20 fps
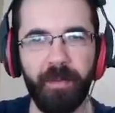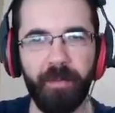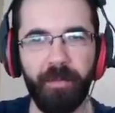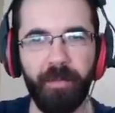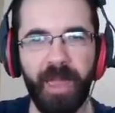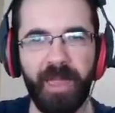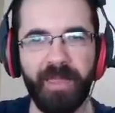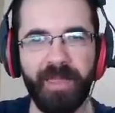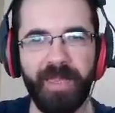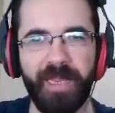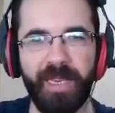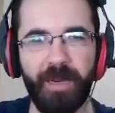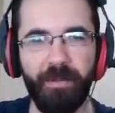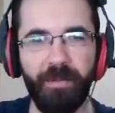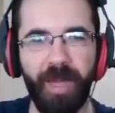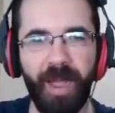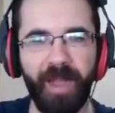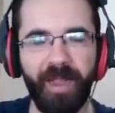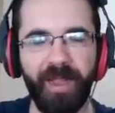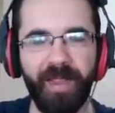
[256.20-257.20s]
Ben değilim
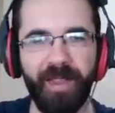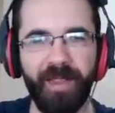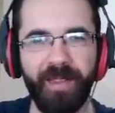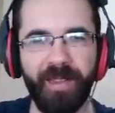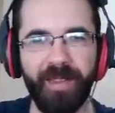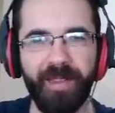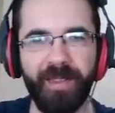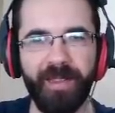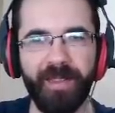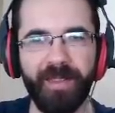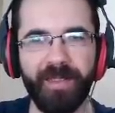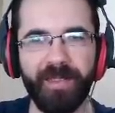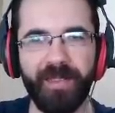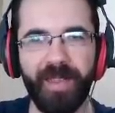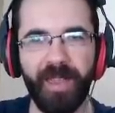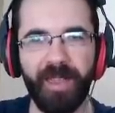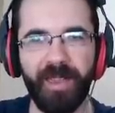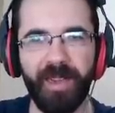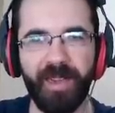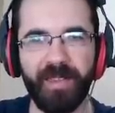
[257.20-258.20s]
bak.
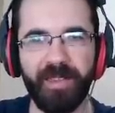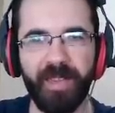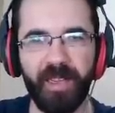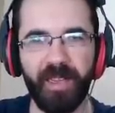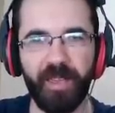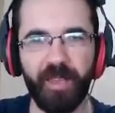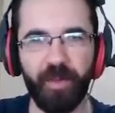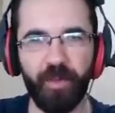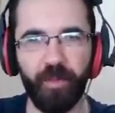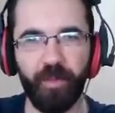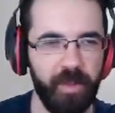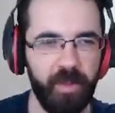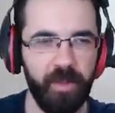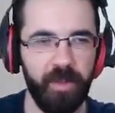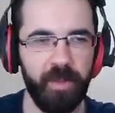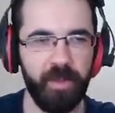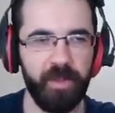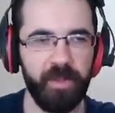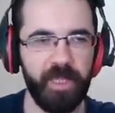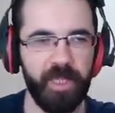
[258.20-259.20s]
Sakın ha sakın.
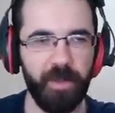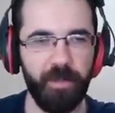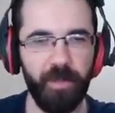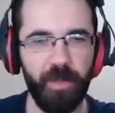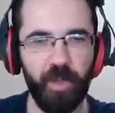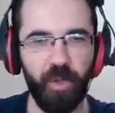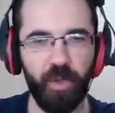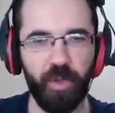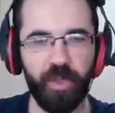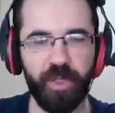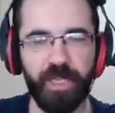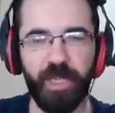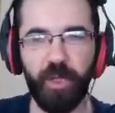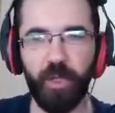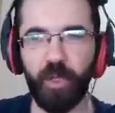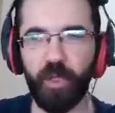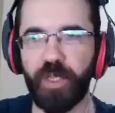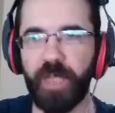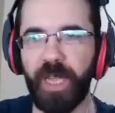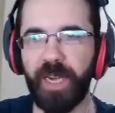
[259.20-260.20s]
Skip mi diyoruz? Ne
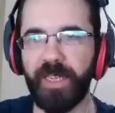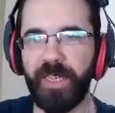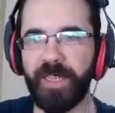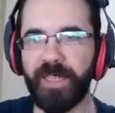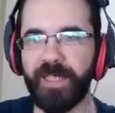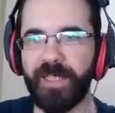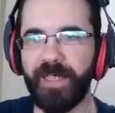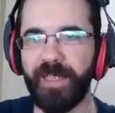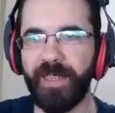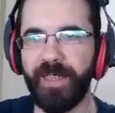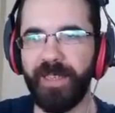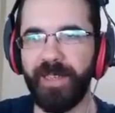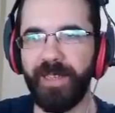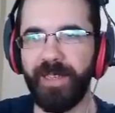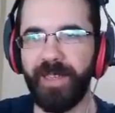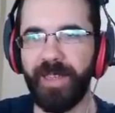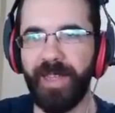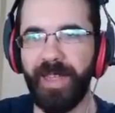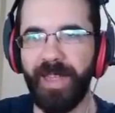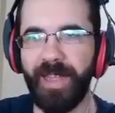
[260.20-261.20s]
diyoruz kardeş?
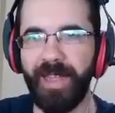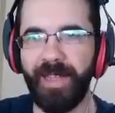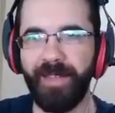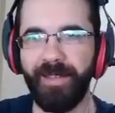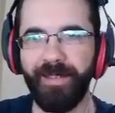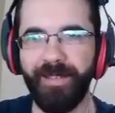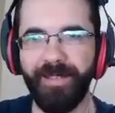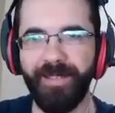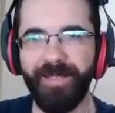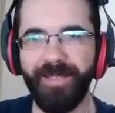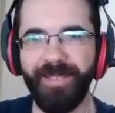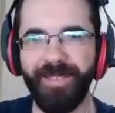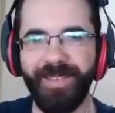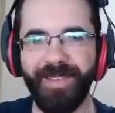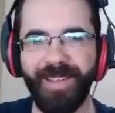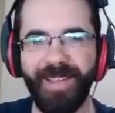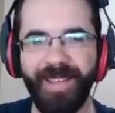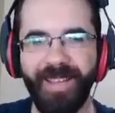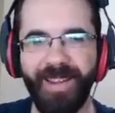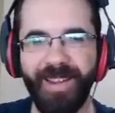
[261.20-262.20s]
He?
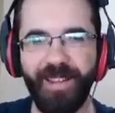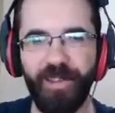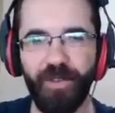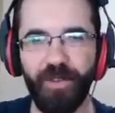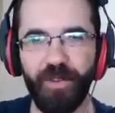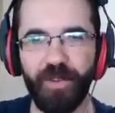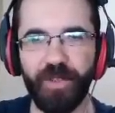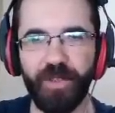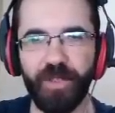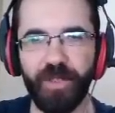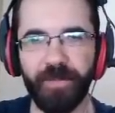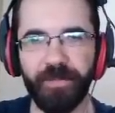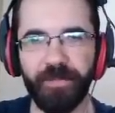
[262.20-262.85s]
He ne diyoruz?